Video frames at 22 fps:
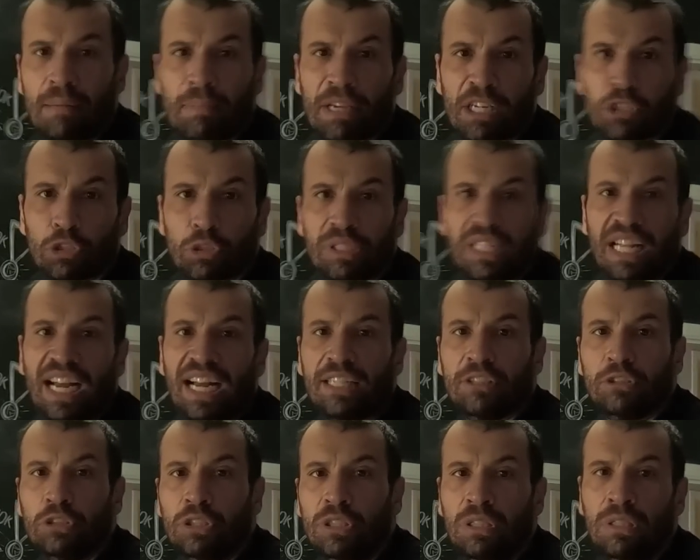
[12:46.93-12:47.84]
tem me
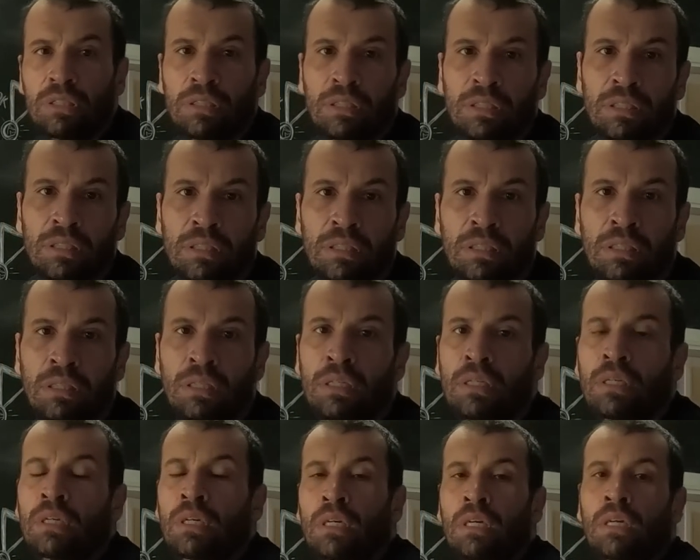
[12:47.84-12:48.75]
ajudado
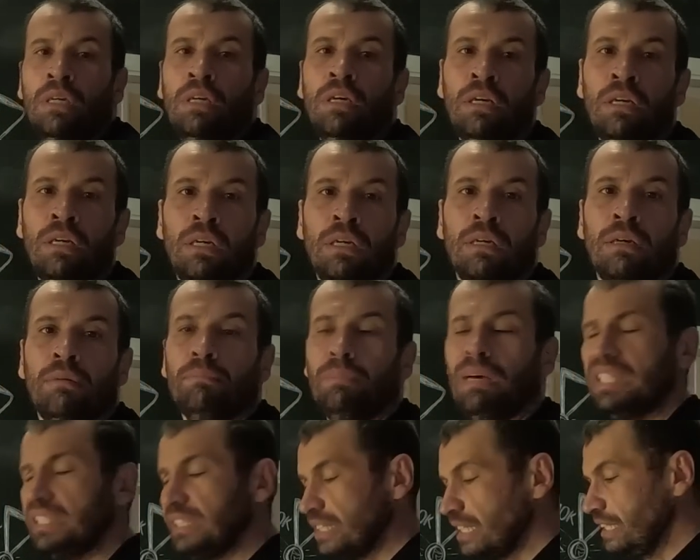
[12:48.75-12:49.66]

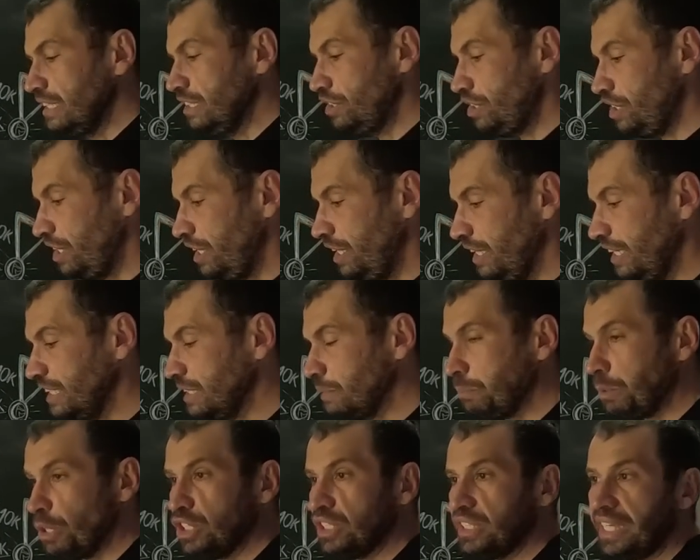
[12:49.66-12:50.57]
bastante nesse
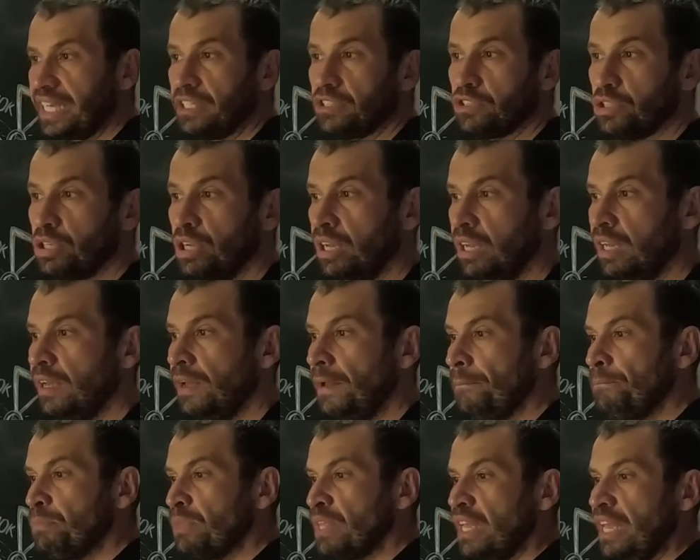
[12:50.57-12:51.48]
processo.
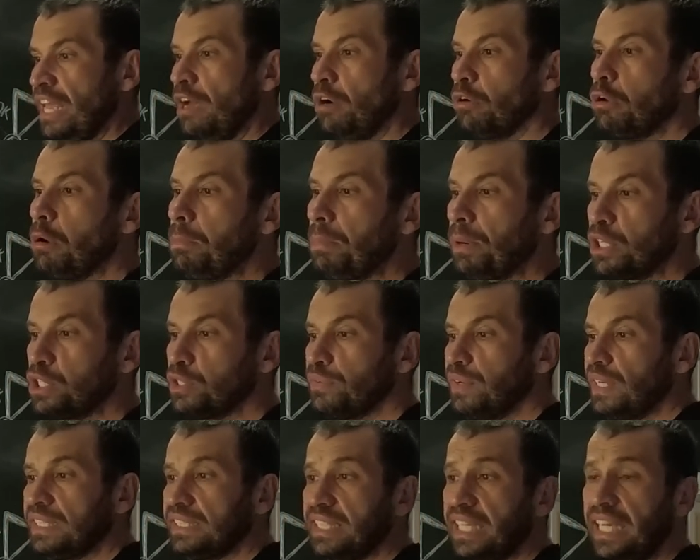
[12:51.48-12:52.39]
É o que eu posso
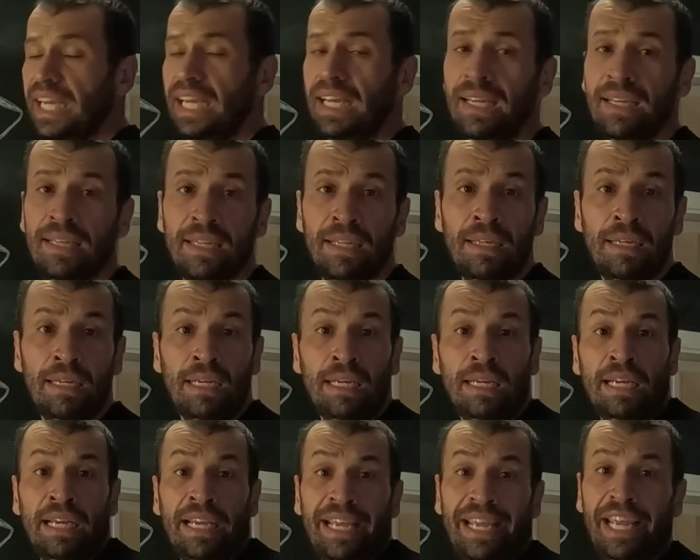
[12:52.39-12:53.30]
fazer.
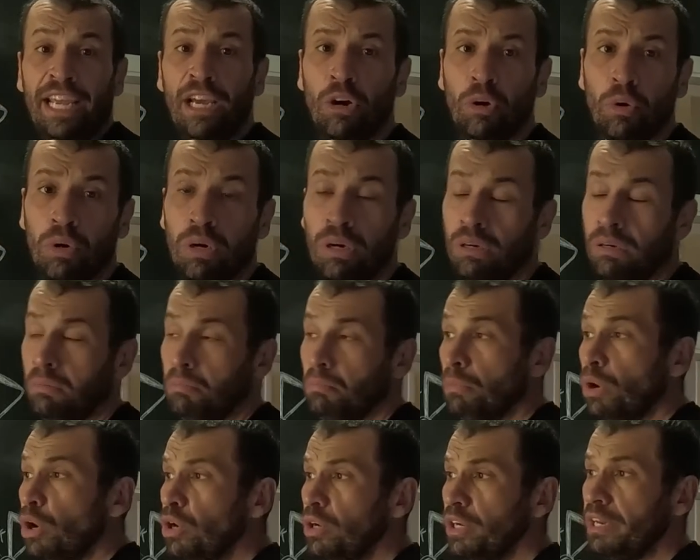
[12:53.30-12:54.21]
Eu
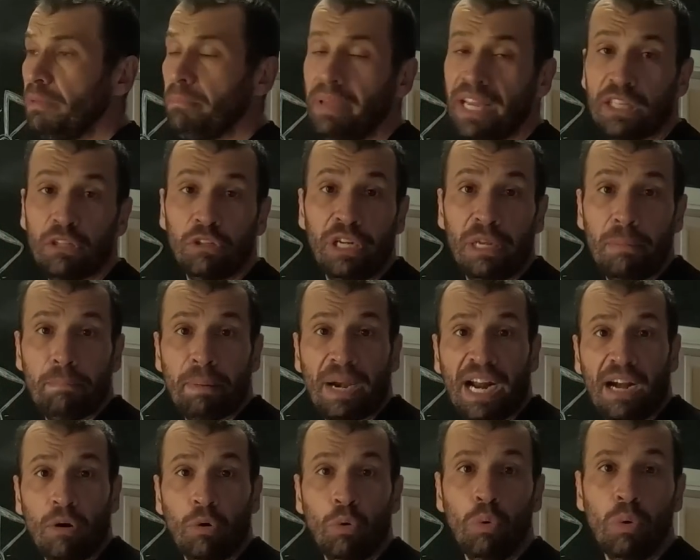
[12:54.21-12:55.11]
morro de medo de ir
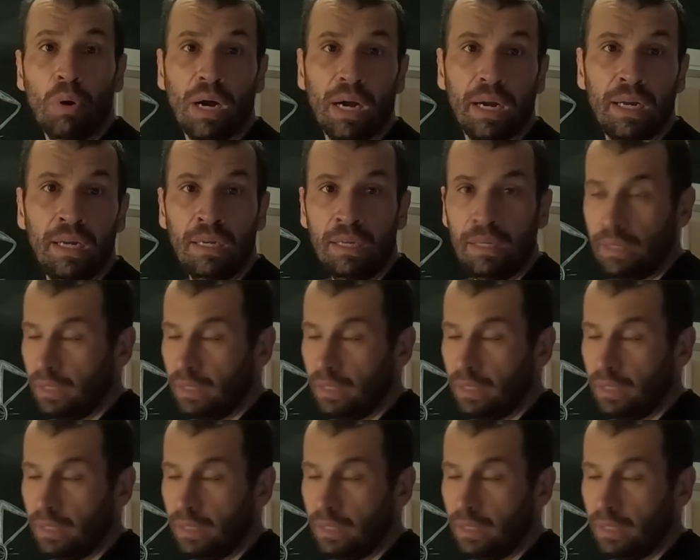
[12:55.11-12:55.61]
para a rua.